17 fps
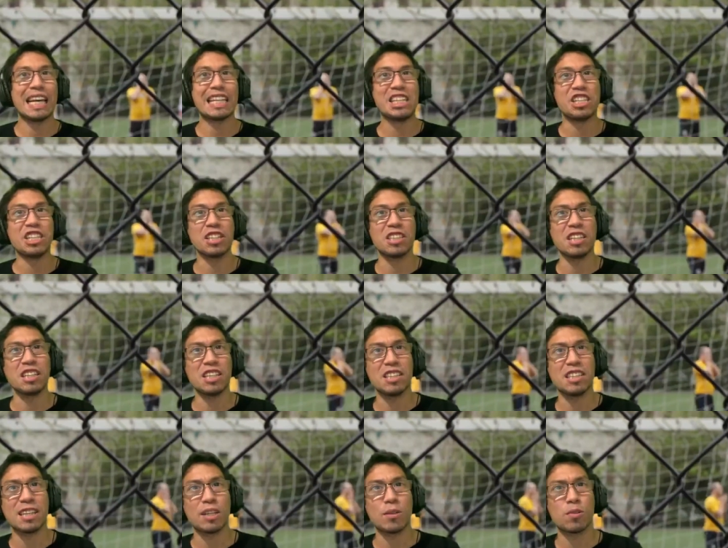El Chiquitín
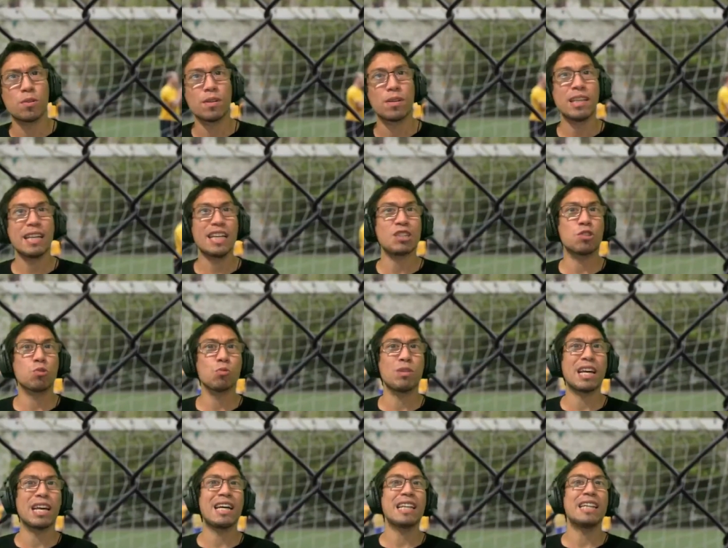Quintero es
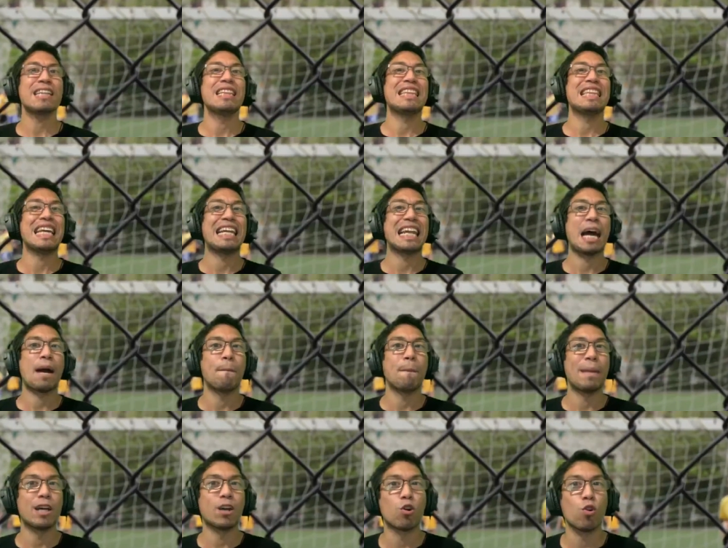una de las
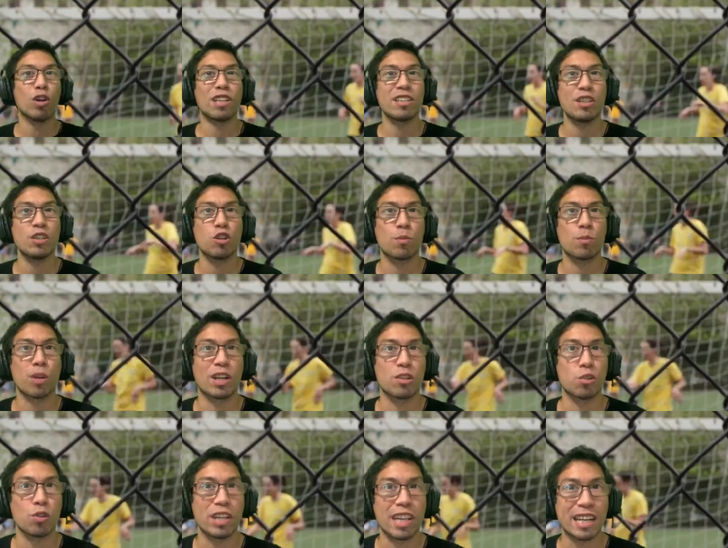mejores
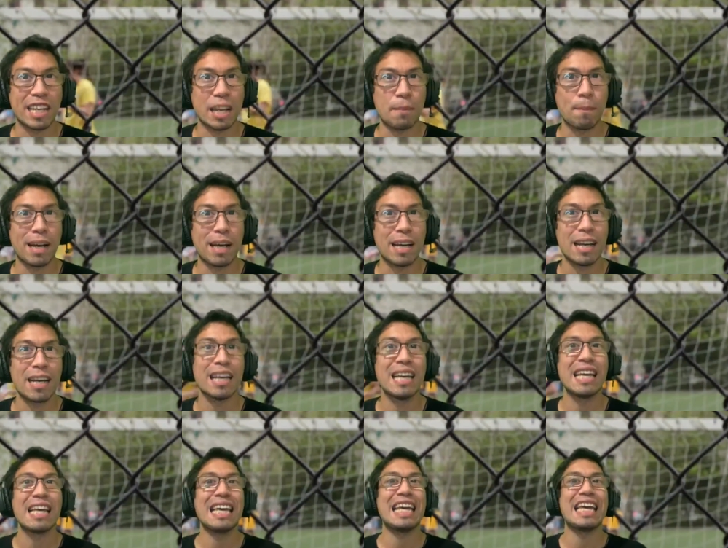incorporaciones crema
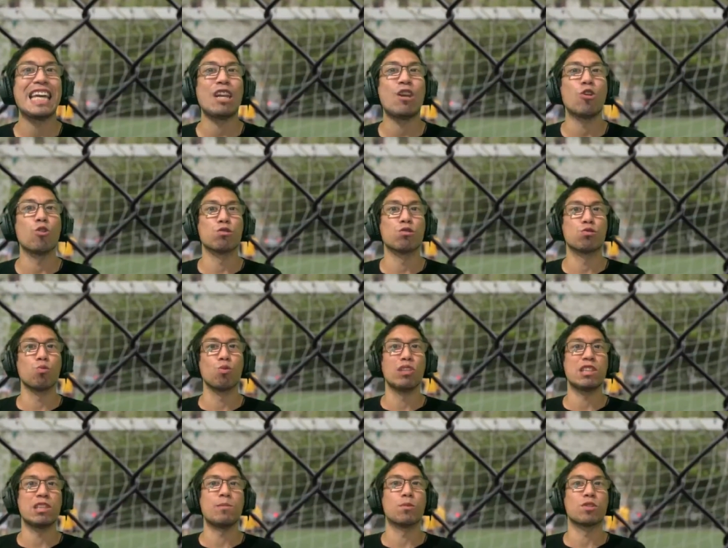en los
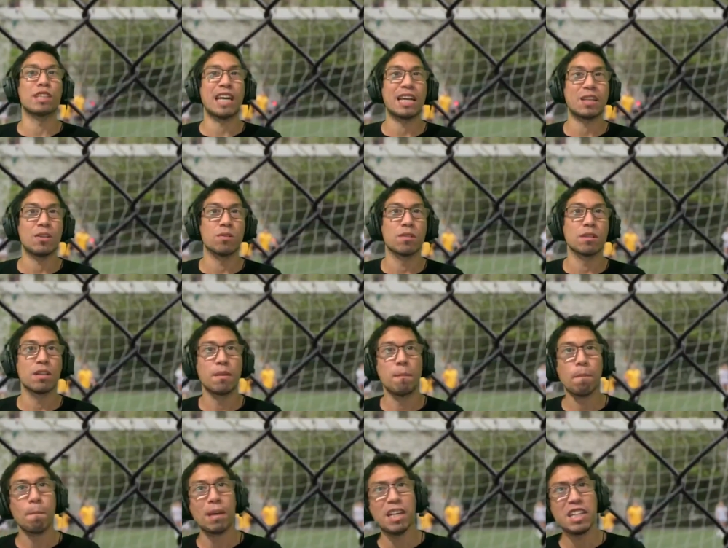últimos años.
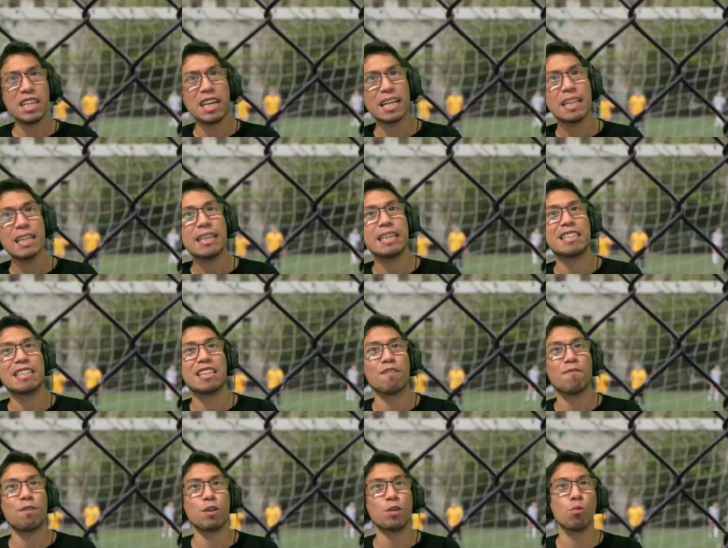Venía de
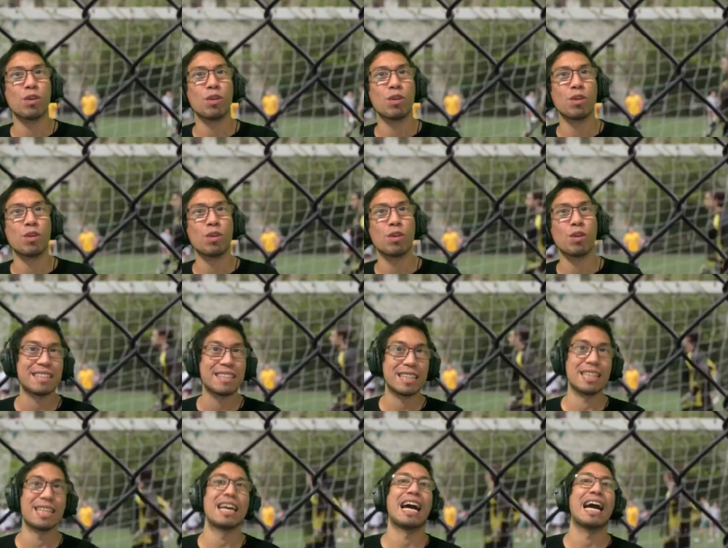ser figura en la
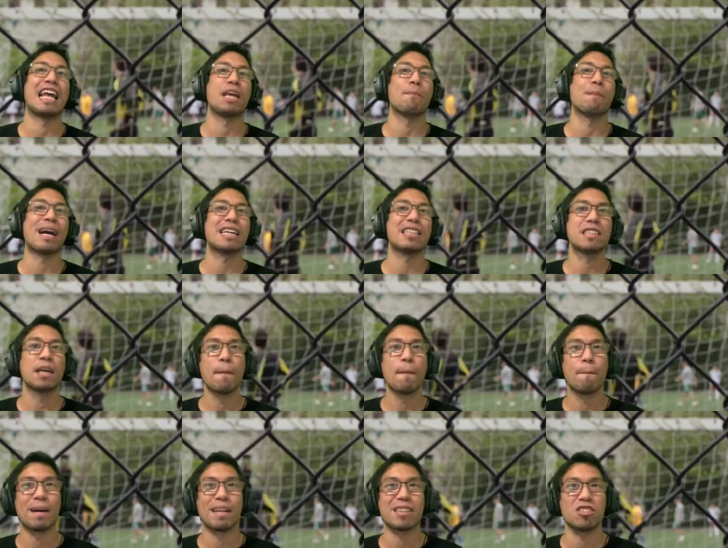MLS. Además,
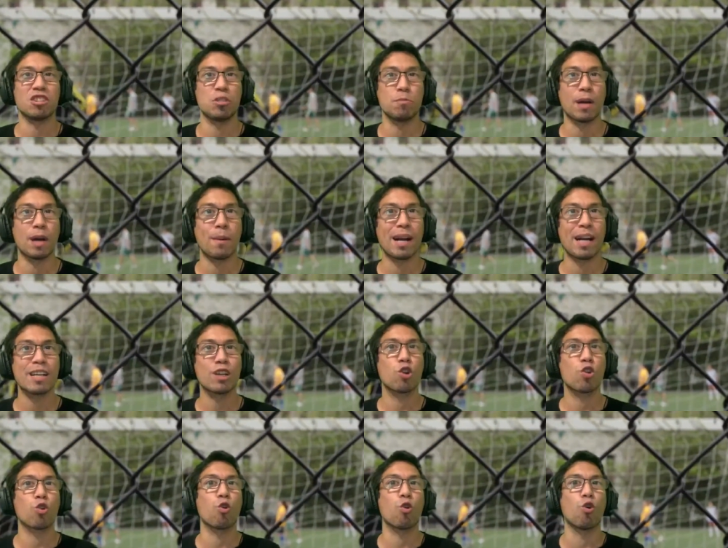participaba
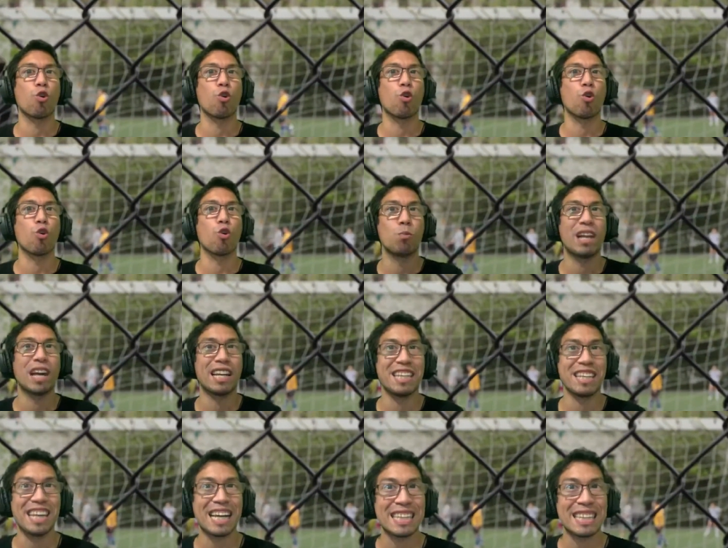con
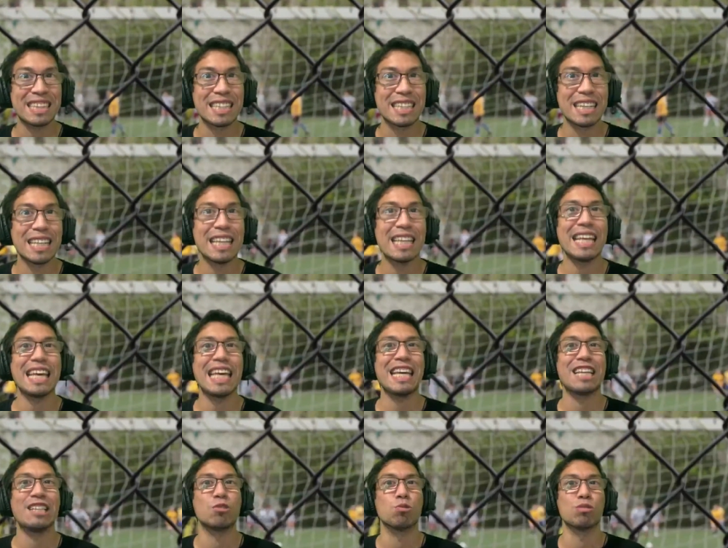regularidad
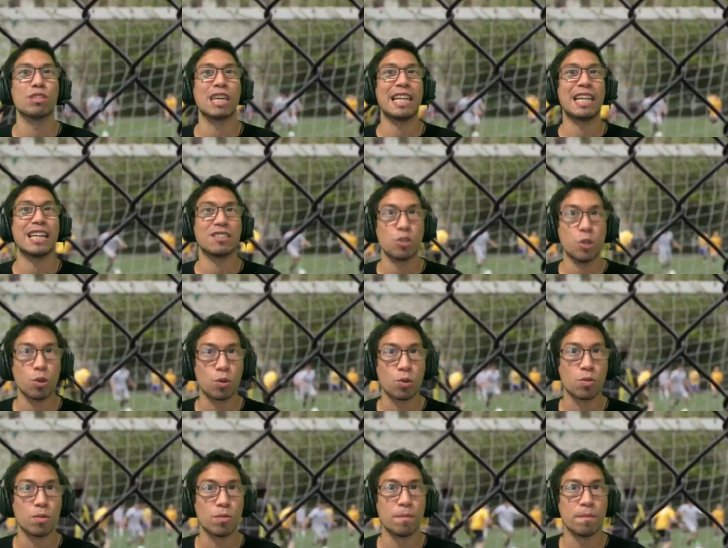en su
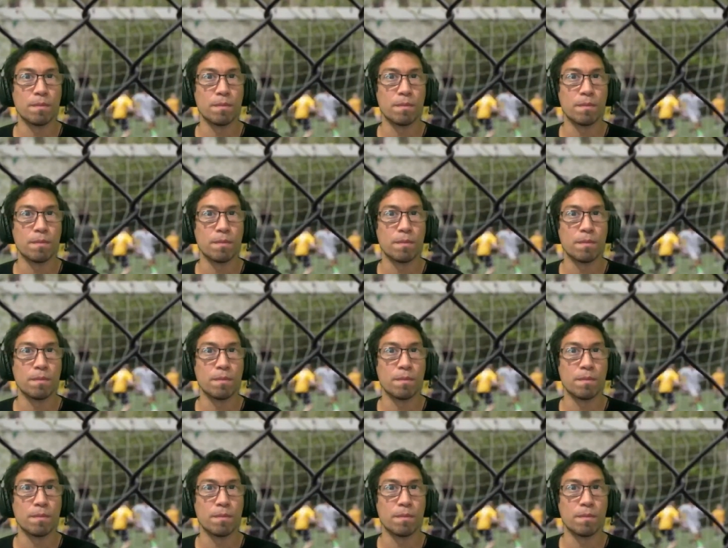selección.